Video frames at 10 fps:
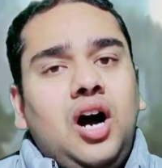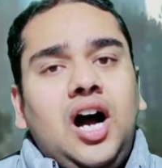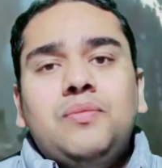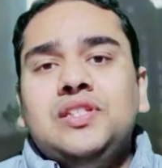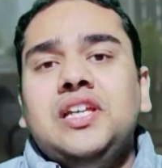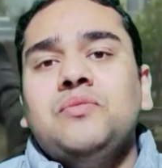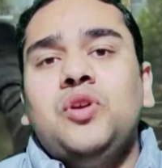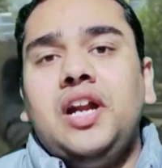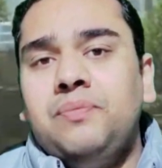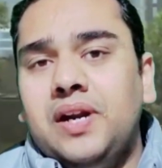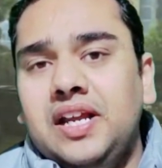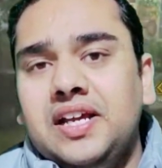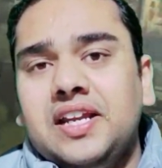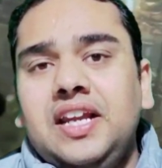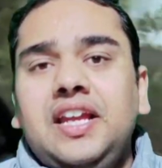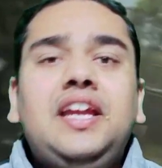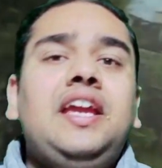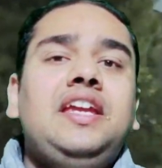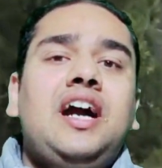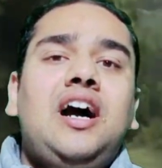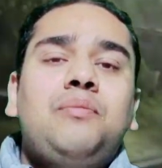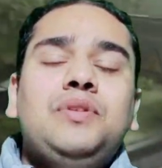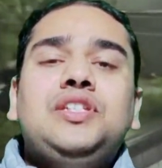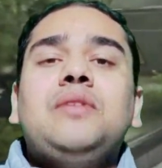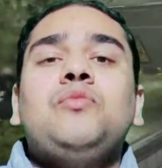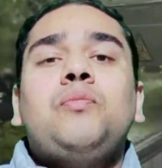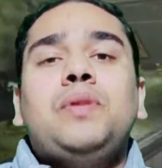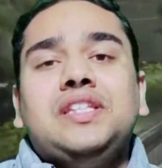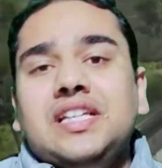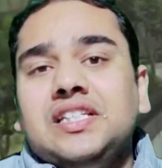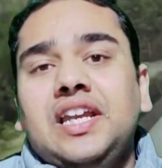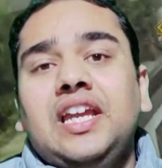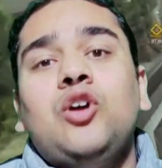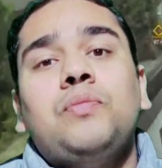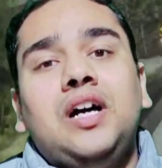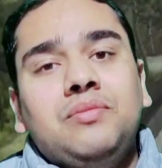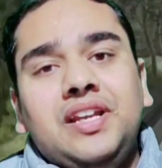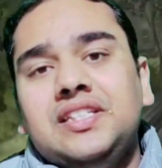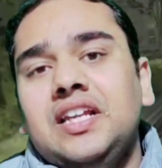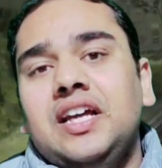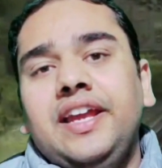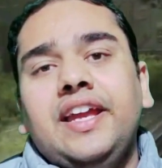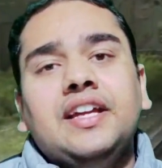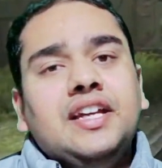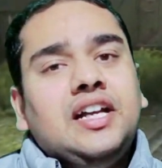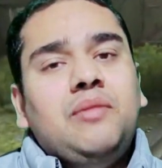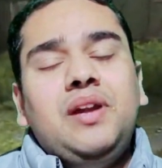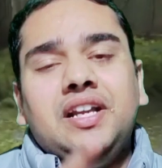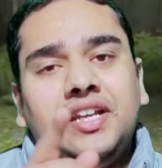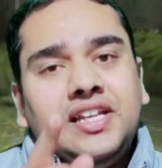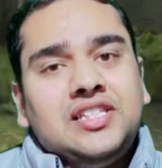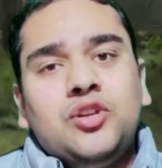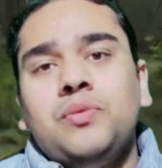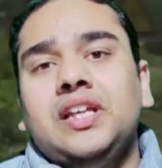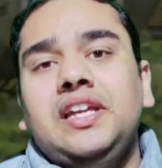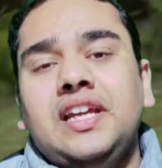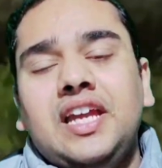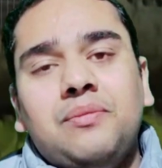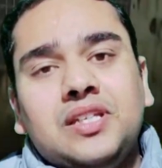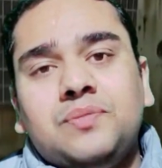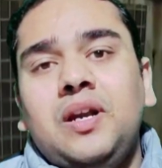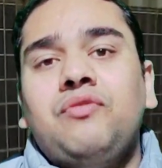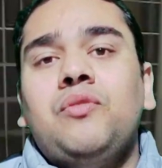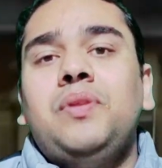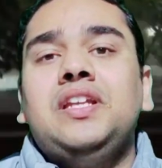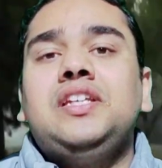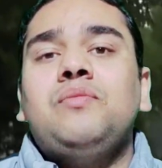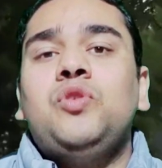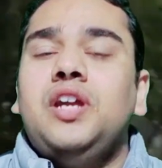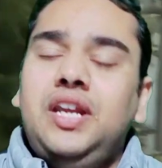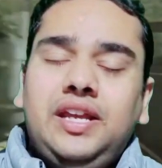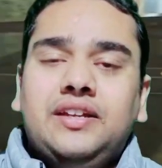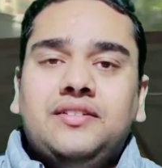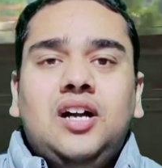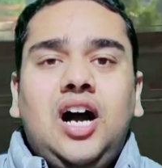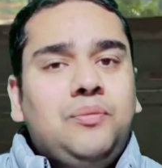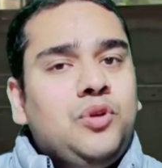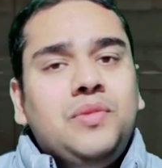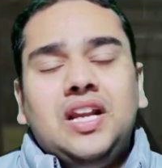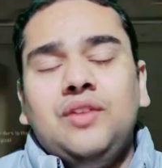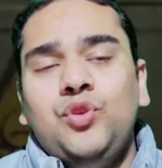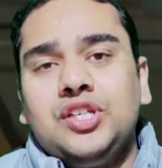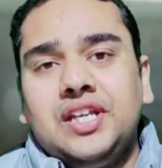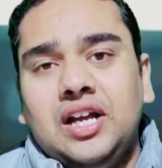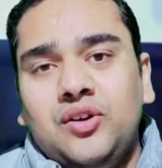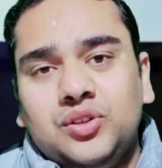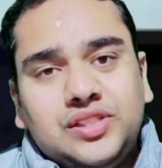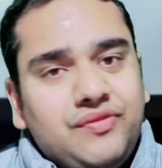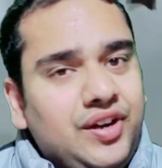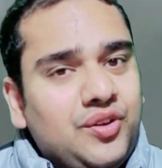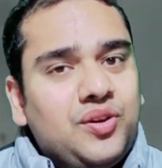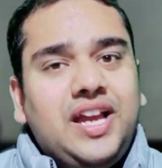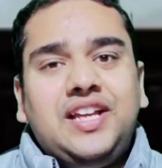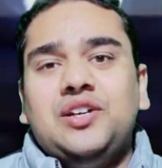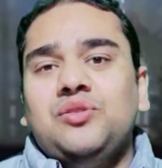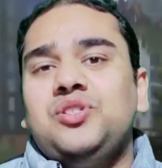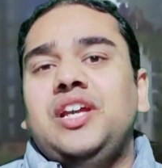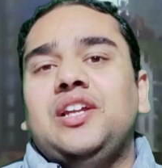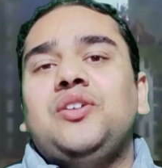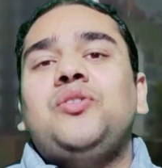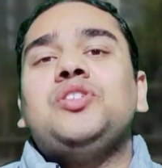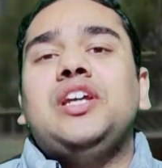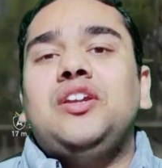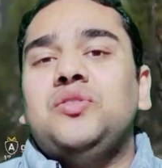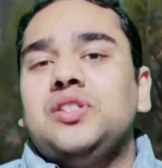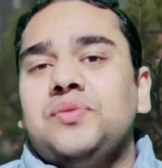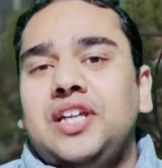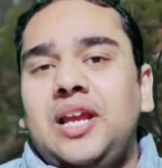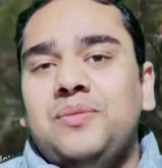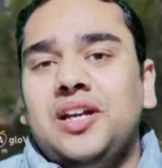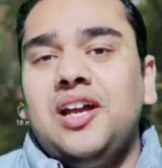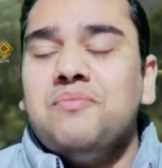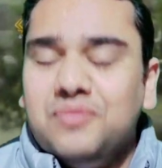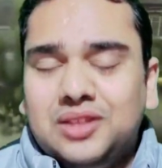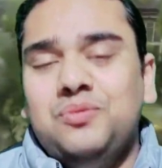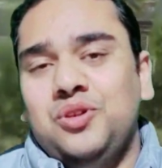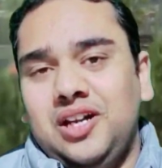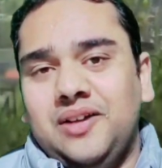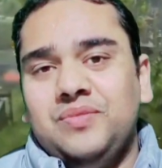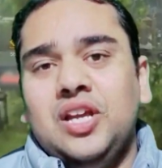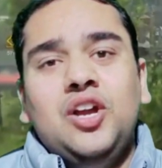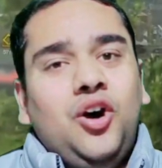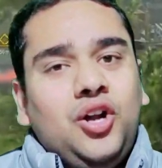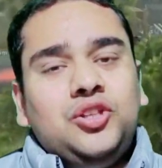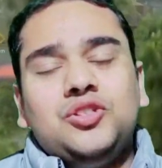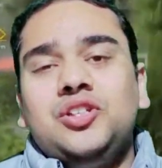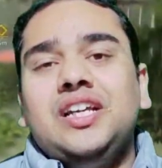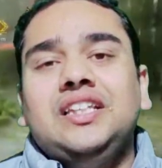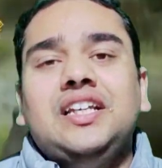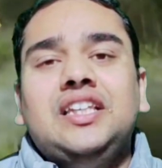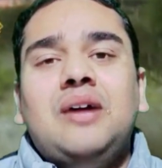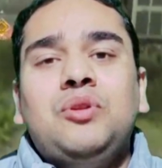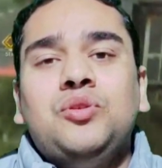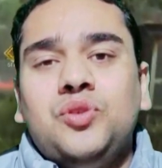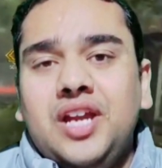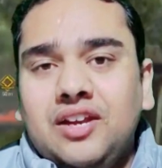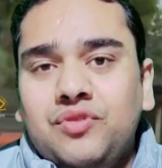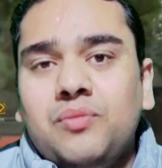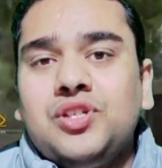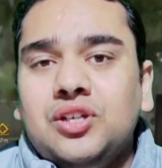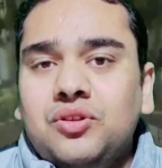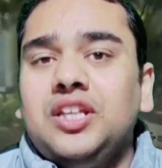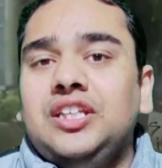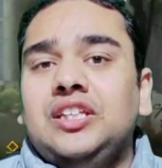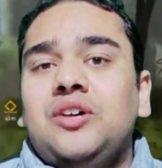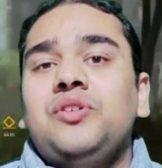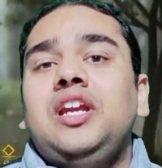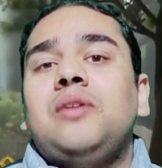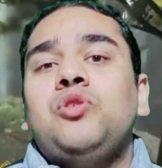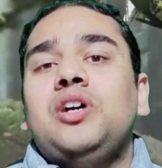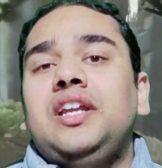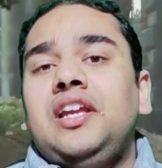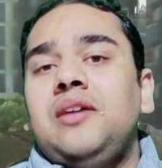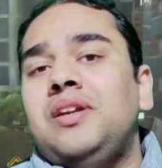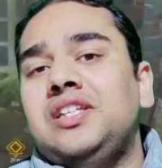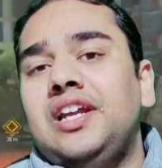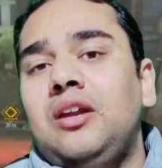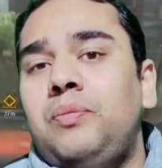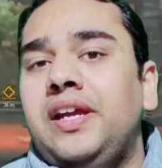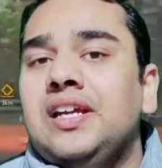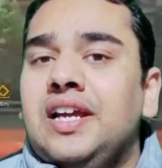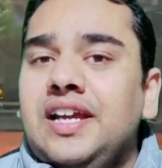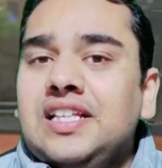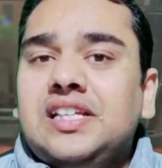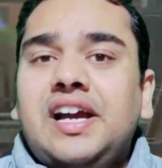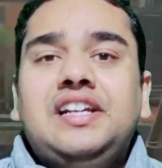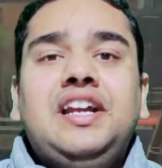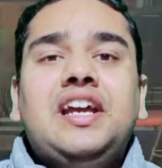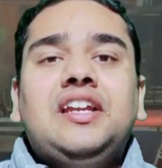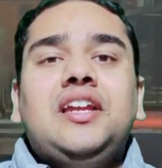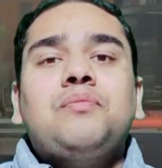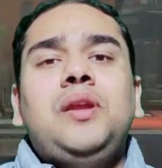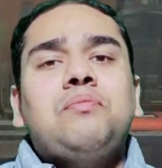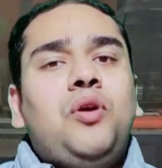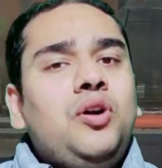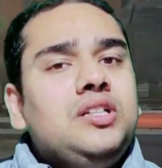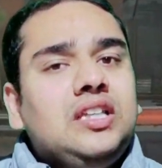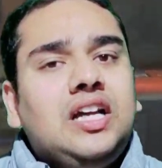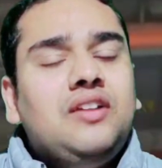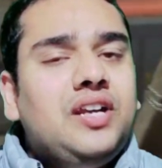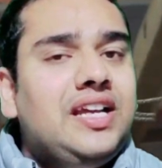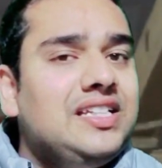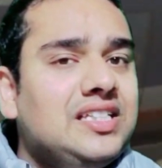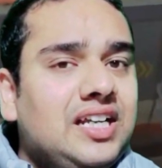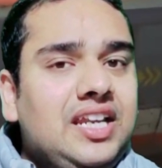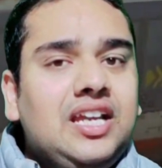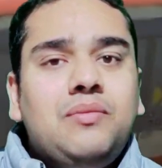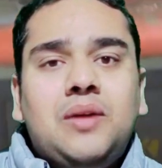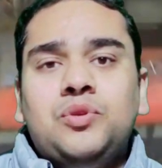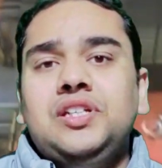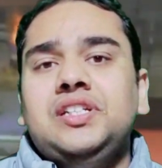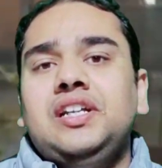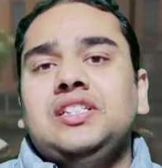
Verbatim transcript: तो आप इस गेम को रेंट पर लेकर खेलेंगे या आप इस गेम को परचेस करेंगे और बाद में रिसेल करेंगे कमेंट करके जरूर बताइए कि आप किस प्लेटफॉर्म पर इस गेम को खेलेंगे आपको मेरा रिव्यू अच्छा लगा हो तो इस वीडियो को लाइक करो शेयर करो और चैनल को सब्सक्राइब करना मत भूलना और दोस्तों जाते जाते आप लोगों को एक इन्फॉर्मेशन और दे देता हूँ कि नमोकार गेमर चैनल पर इसका एच गेम प्ले बहुत जल्द आने वाला है जिसका लिंक मैं आपको नीचे